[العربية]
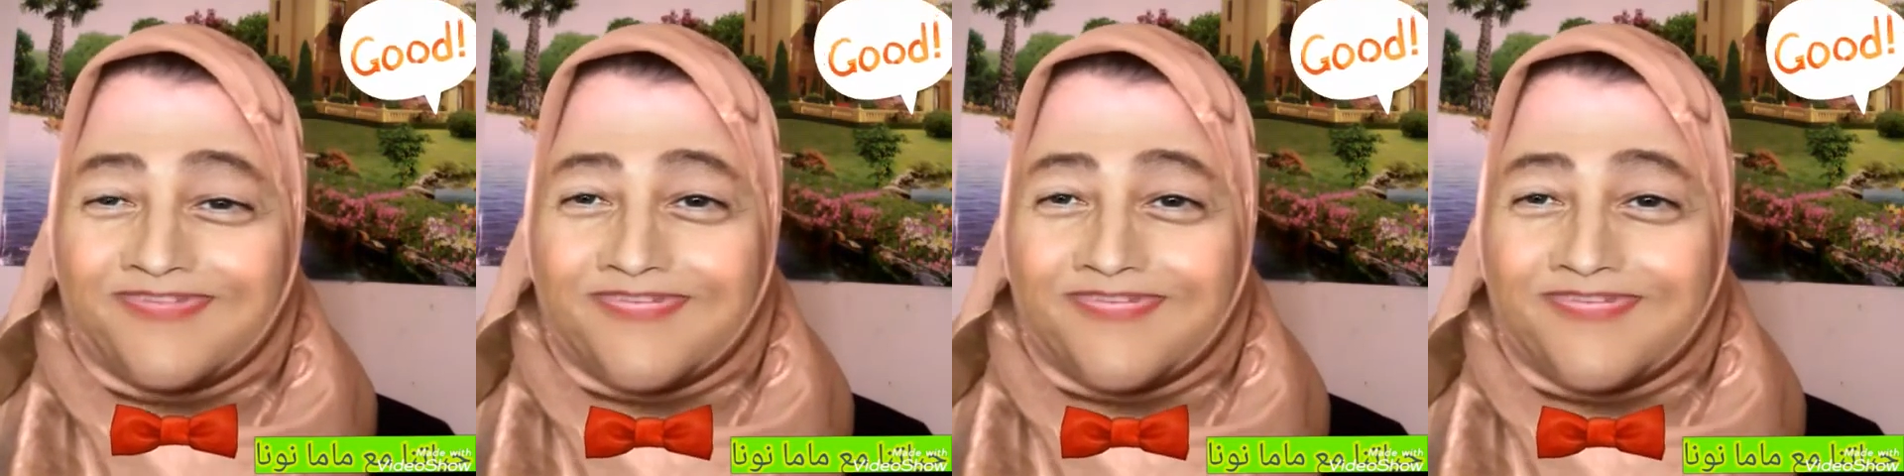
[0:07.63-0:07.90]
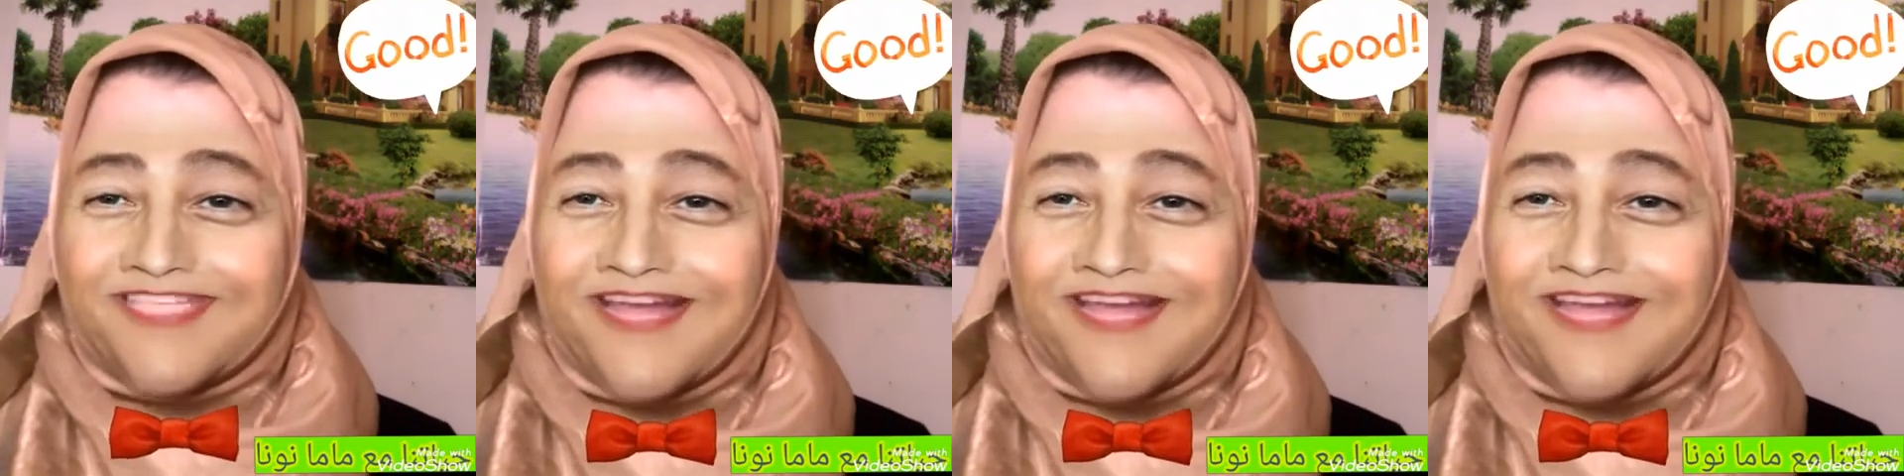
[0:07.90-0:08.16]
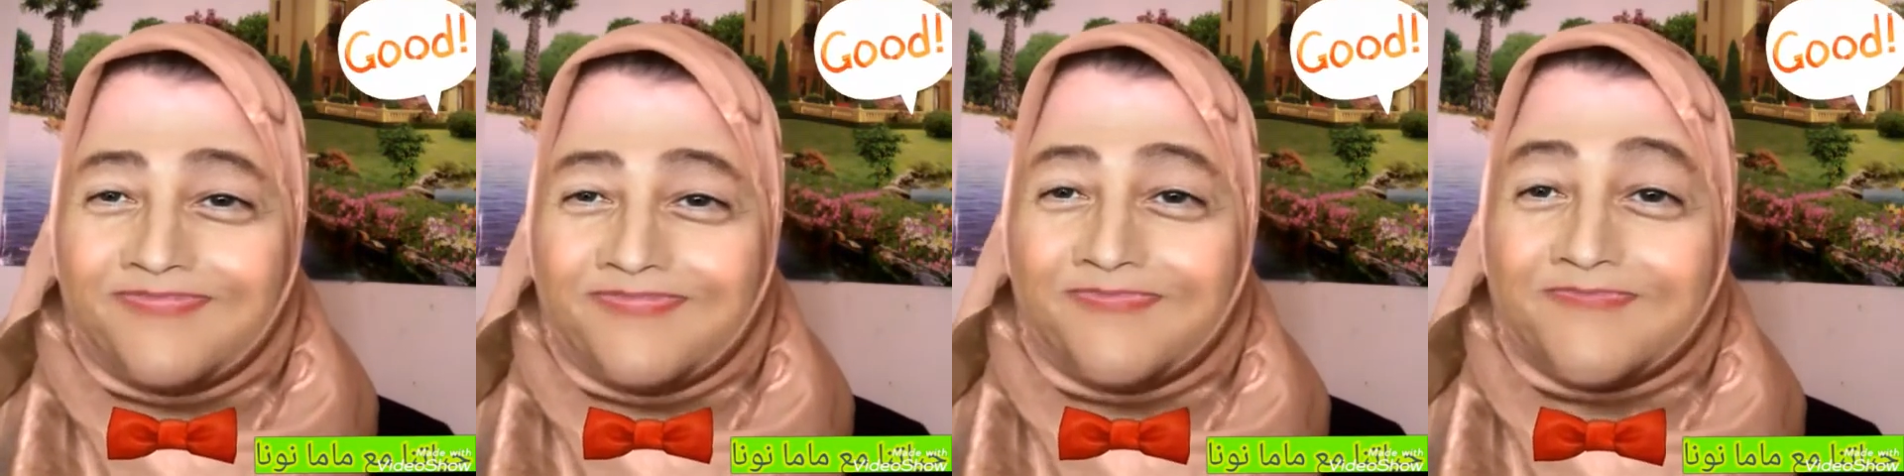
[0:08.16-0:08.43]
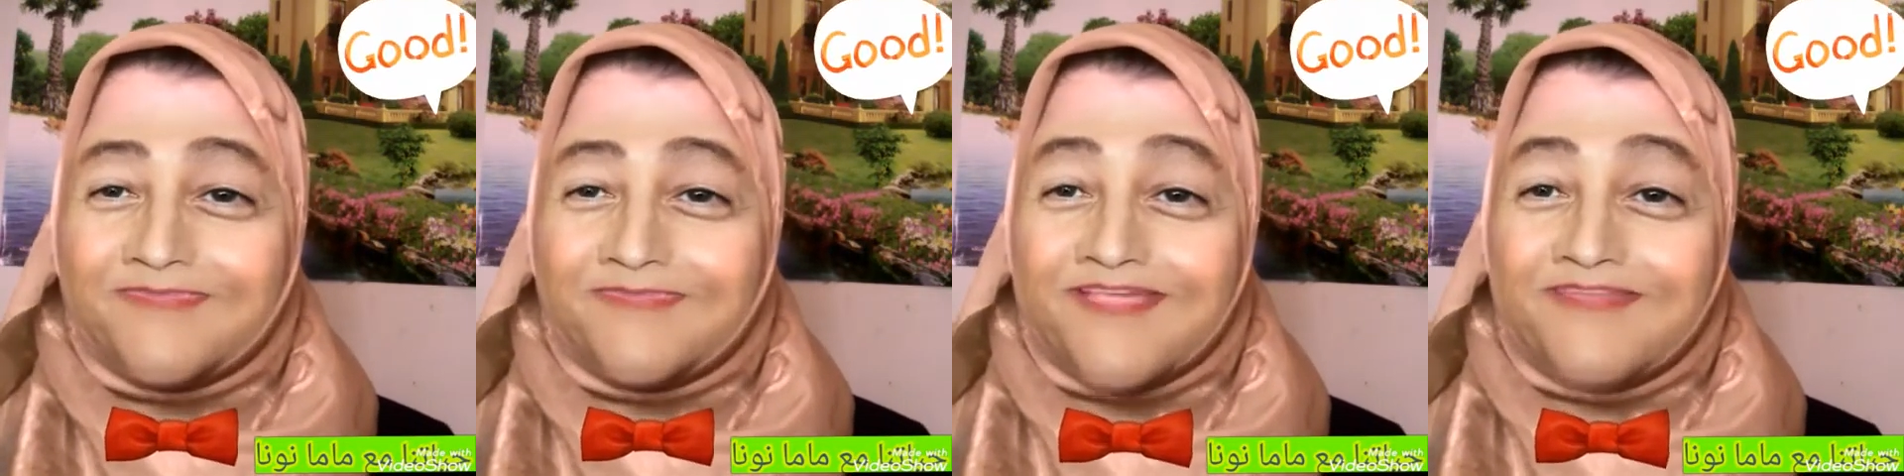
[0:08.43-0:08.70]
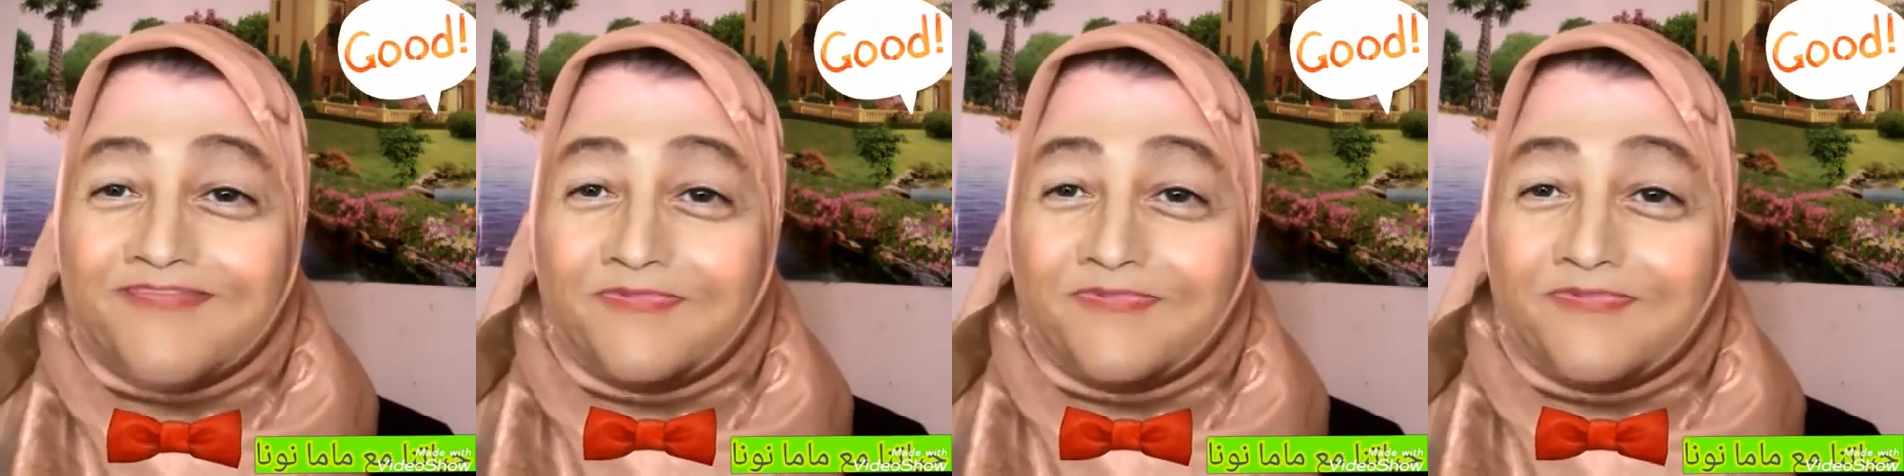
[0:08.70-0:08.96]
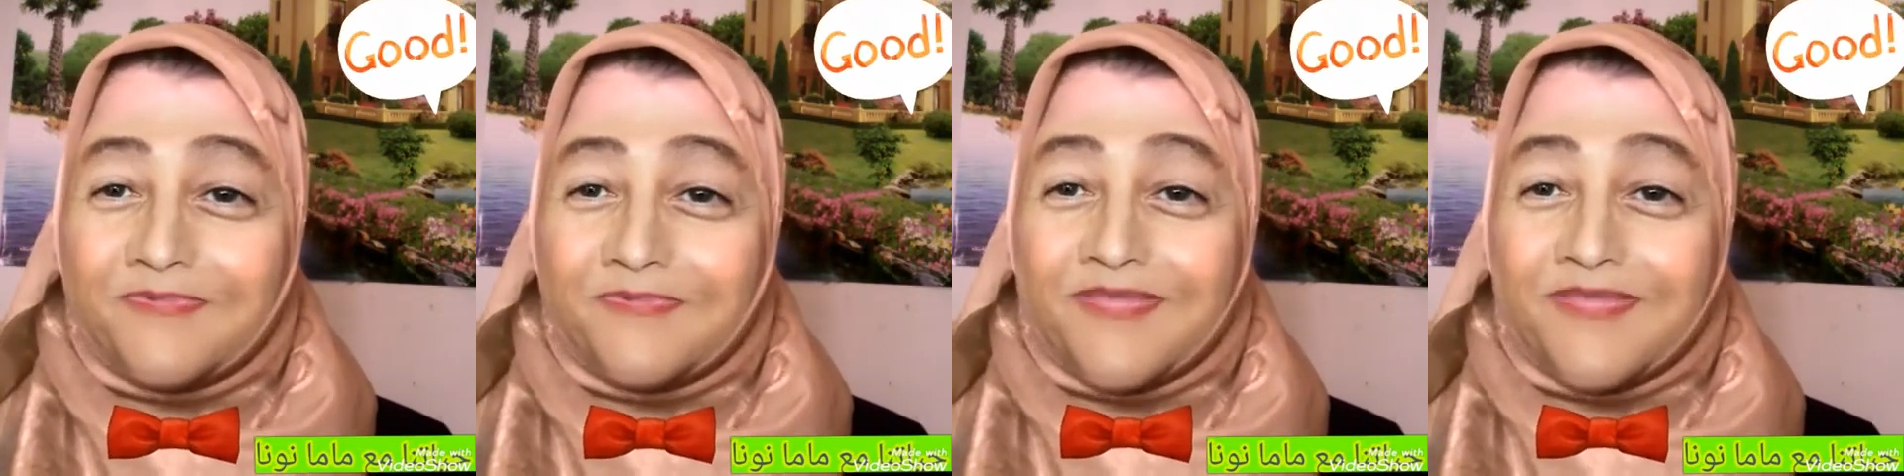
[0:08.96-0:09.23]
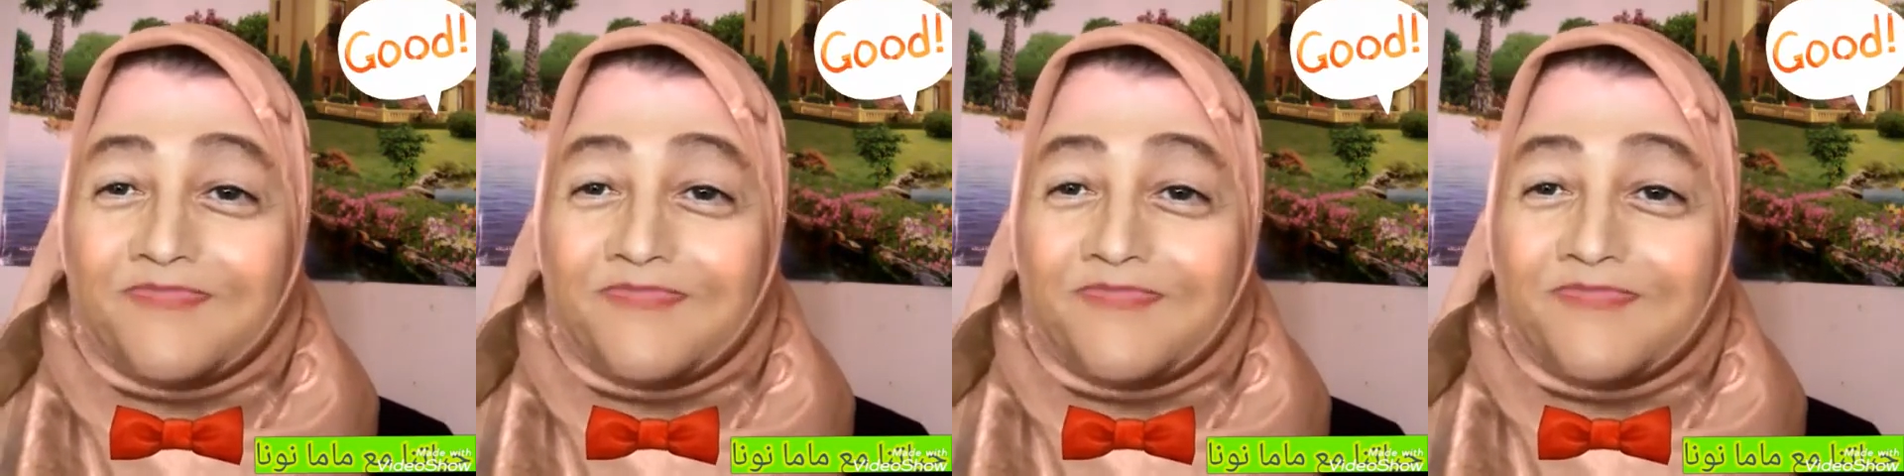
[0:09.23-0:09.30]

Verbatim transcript: والسلام دمتم سالمين وبخير